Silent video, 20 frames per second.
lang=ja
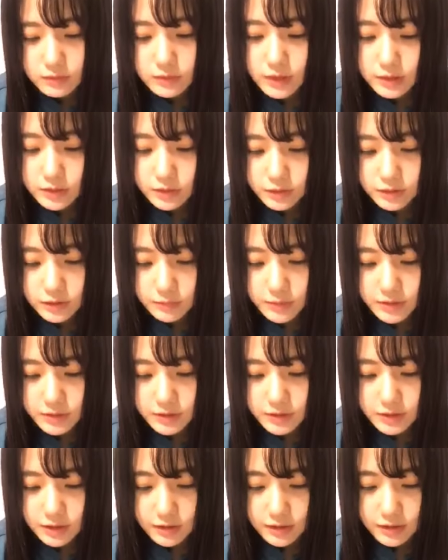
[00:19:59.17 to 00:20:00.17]
男女差
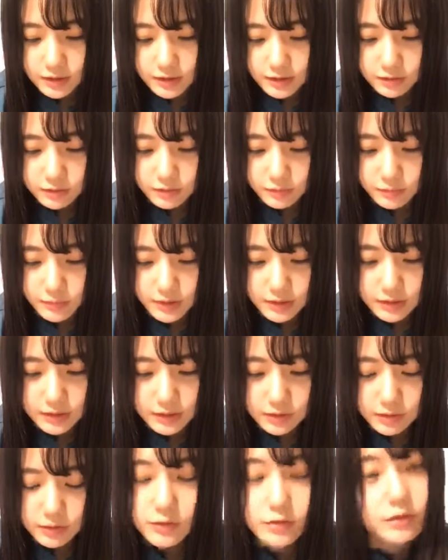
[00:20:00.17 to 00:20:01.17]
別じゃないけど別
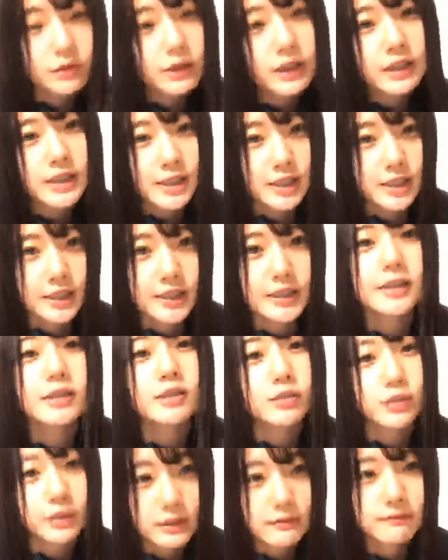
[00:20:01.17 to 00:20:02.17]
にそういうわけじゃない
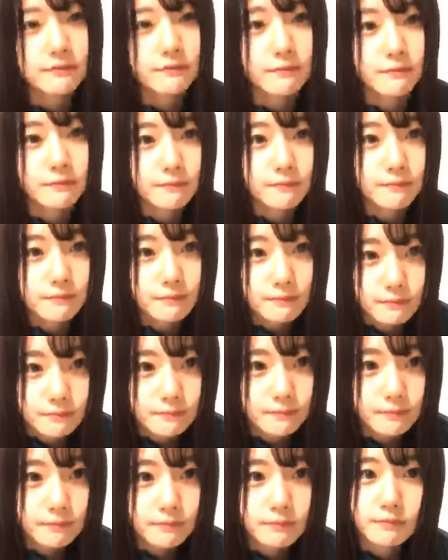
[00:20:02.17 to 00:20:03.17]
けどね
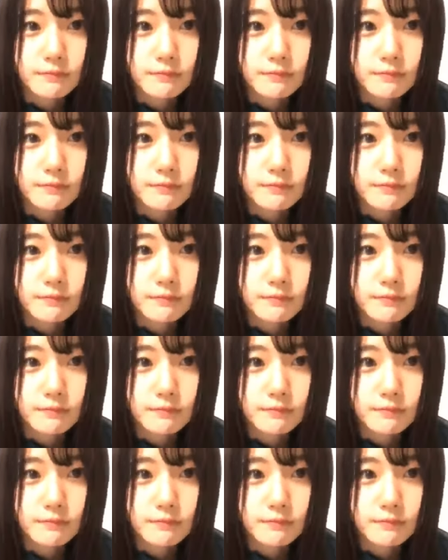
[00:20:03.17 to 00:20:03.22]
うん、う